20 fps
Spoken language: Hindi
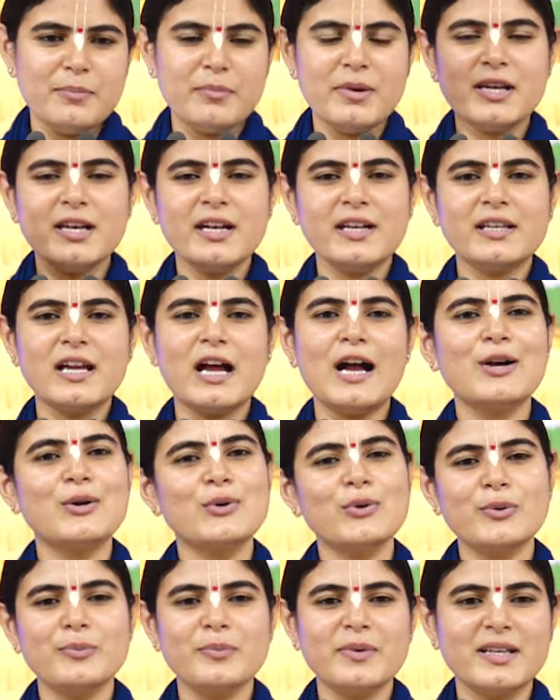मेरे
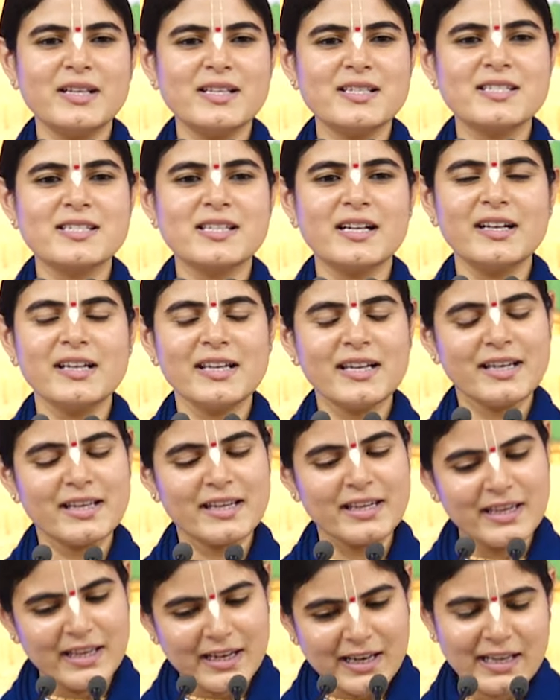ठाकुर मेरे संगे
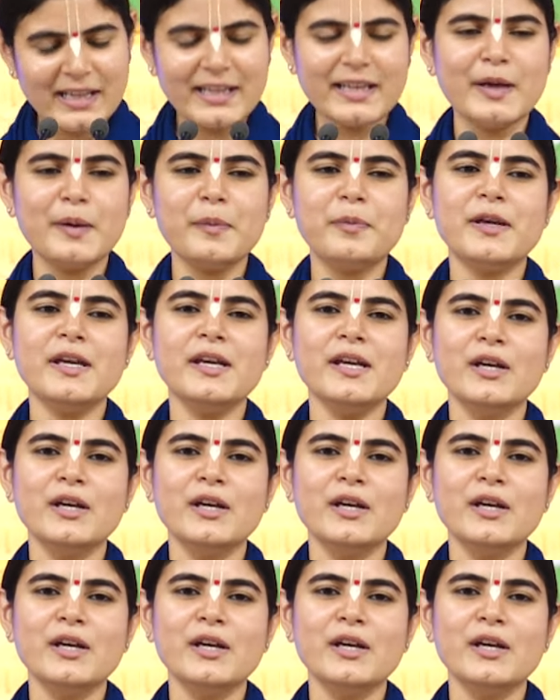गिरेंगे भी